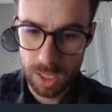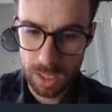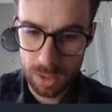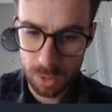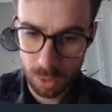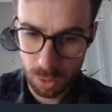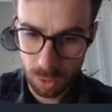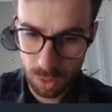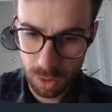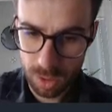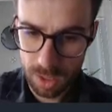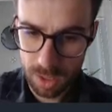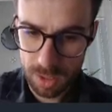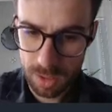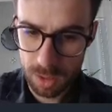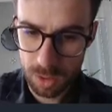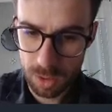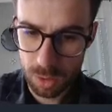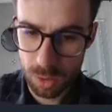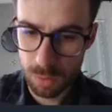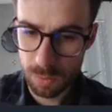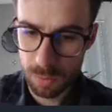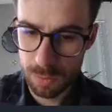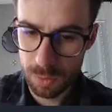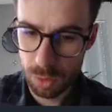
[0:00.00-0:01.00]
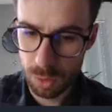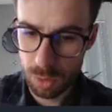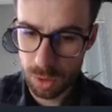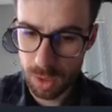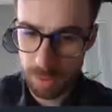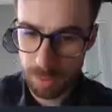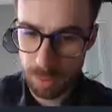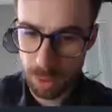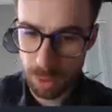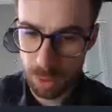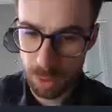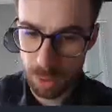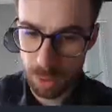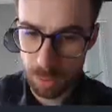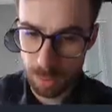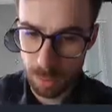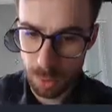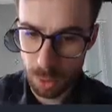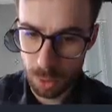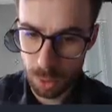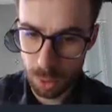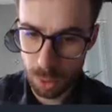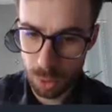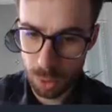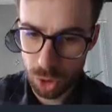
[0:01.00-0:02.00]
Ten okres tylko wyodrębniono
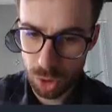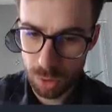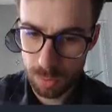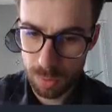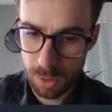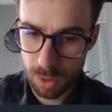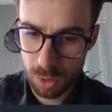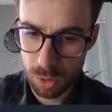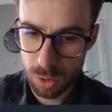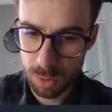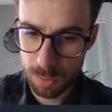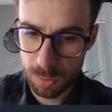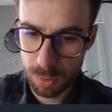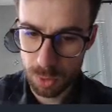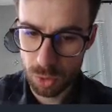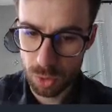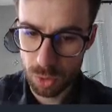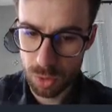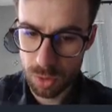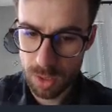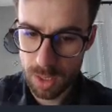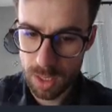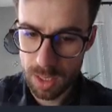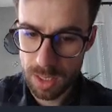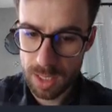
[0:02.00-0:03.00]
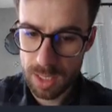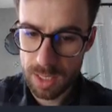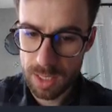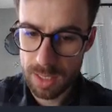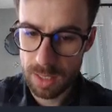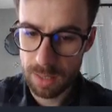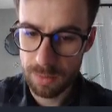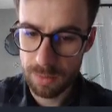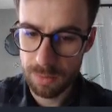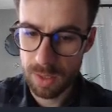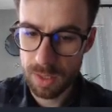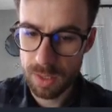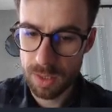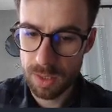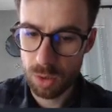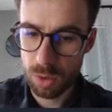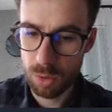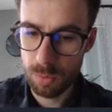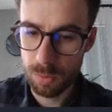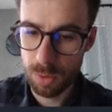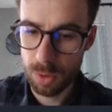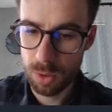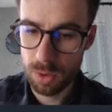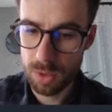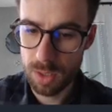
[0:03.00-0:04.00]
po to, żeby rozporządzenie i stawkę
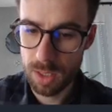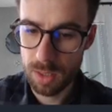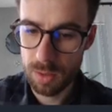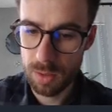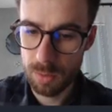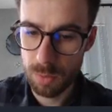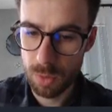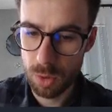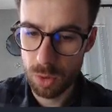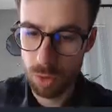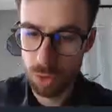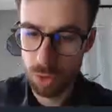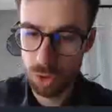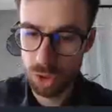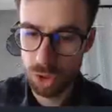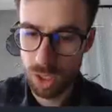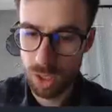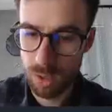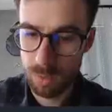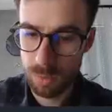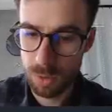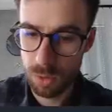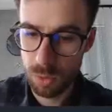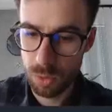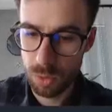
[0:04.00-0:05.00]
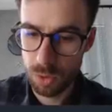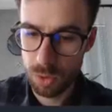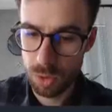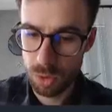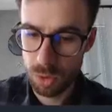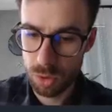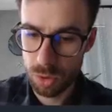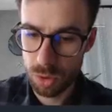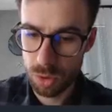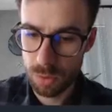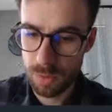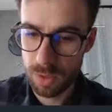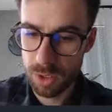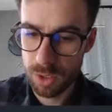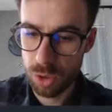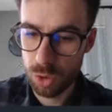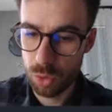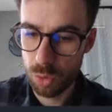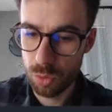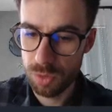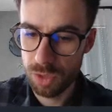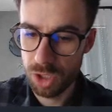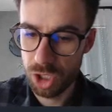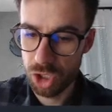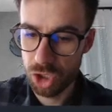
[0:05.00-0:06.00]
0% można było
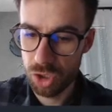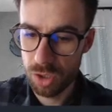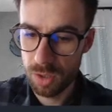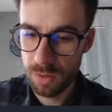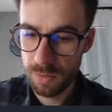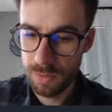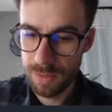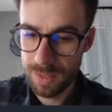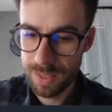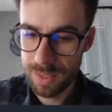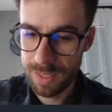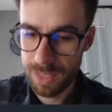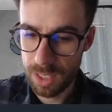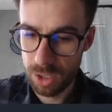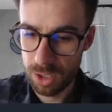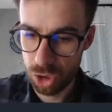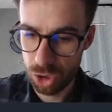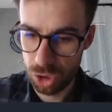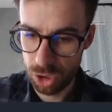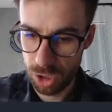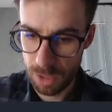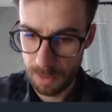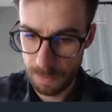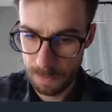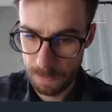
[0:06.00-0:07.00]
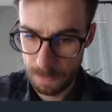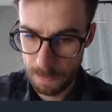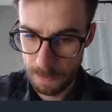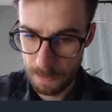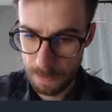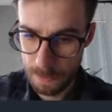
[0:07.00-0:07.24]
stosować również wstecznie.